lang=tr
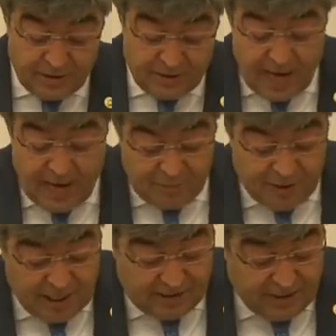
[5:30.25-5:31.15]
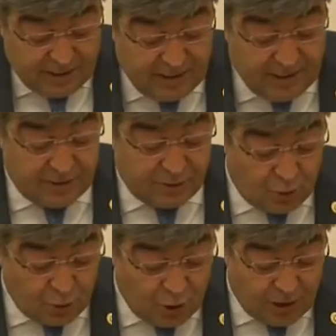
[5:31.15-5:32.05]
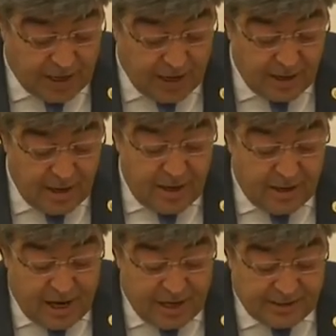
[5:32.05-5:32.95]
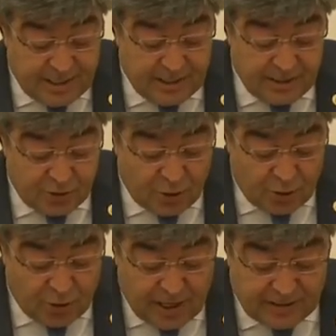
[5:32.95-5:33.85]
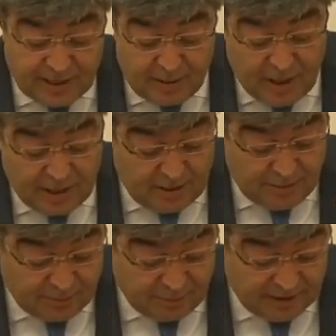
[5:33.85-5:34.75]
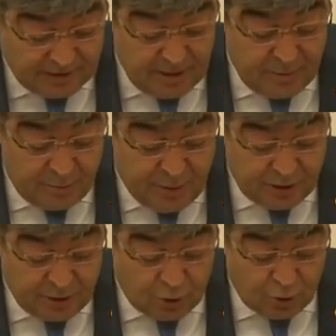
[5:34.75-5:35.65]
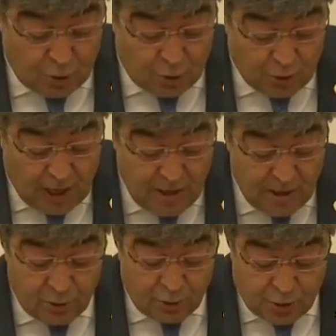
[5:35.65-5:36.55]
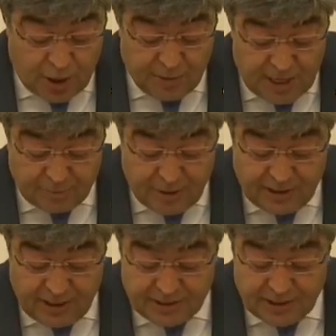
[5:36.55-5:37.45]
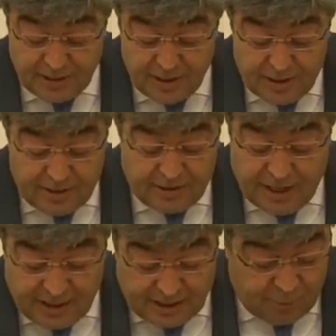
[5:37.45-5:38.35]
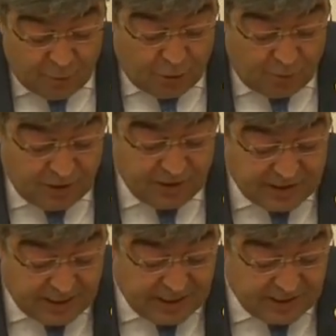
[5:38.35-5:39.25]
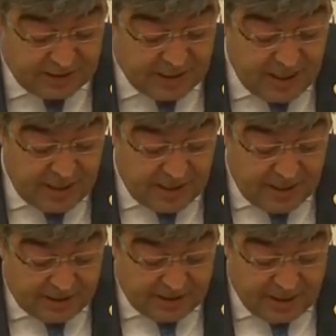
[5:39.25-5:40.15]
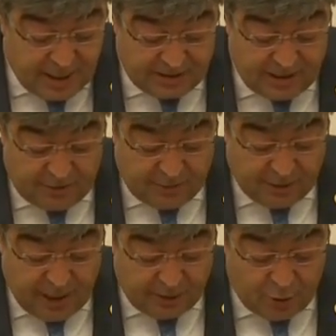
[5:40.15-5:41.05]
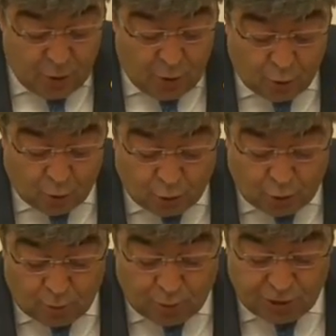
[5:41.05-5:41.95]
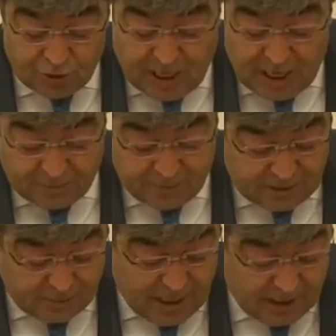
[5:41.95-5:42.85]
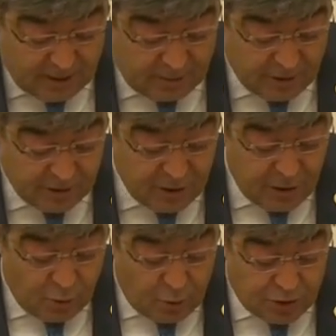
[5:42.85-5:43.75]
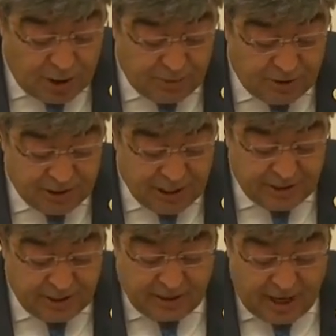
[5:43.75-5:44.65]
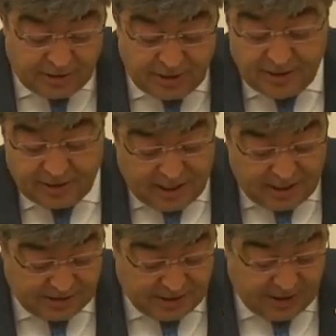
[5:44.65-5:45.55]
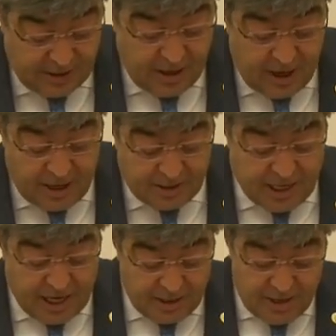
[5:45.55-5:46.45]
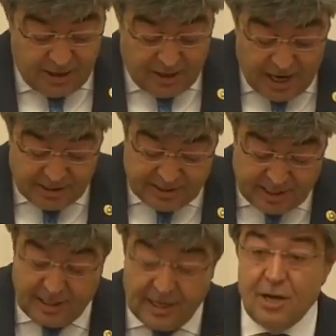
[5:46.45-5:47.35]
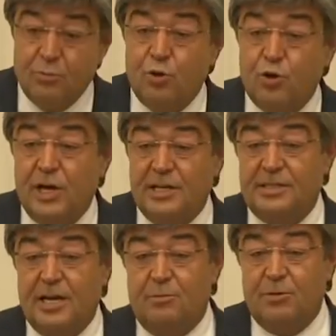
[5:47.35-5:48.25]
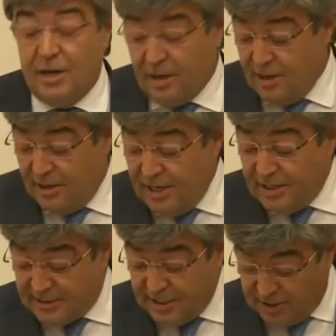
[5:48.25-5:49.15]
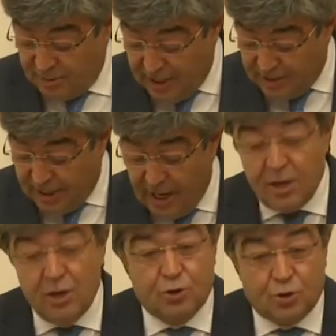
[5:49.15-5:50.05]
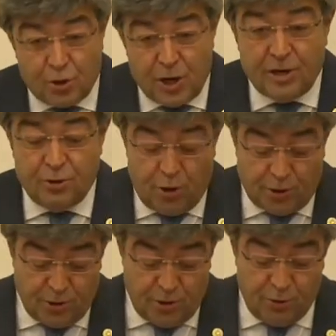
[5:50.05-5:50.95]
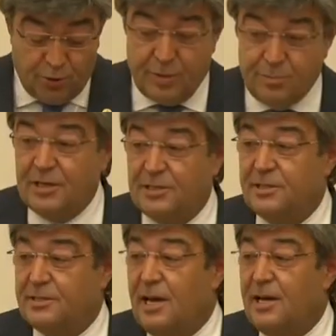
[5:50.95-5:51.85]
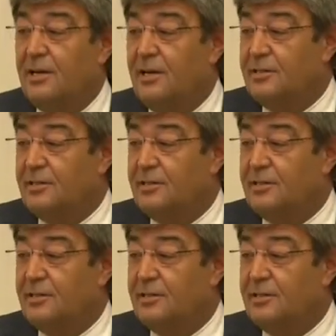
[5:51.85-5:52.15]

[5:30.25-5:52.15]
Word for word: Değerli milletvekilleri sonuç olarak Kayseri'nin sorunları saymakla bitmez. Pek çok sorunla sürem yetmediği için değinemiyorum. Kısacası iktidar tarafından unutulmuş, sahipsiz bırakılmış koca bir şehrin adıdır Kayseri. Ancak Kayserili bunun hesabını ilk seçimlerde sorar diyor Yüce Meclisi saygıyla